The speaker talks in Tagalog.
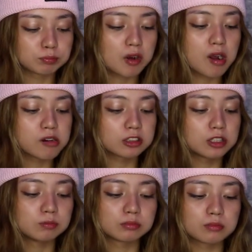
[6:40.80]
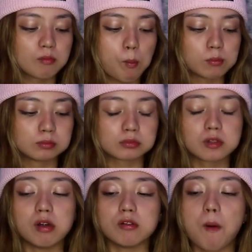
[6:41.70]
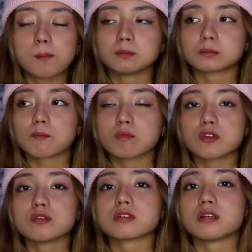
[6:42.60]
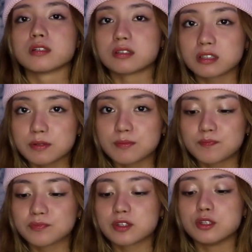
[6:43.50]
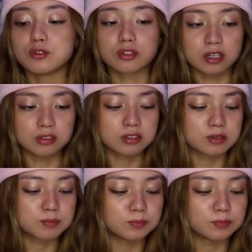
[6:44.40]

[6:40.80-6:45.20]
Parang nga siyang, ano, yung sour cream, yung ranch.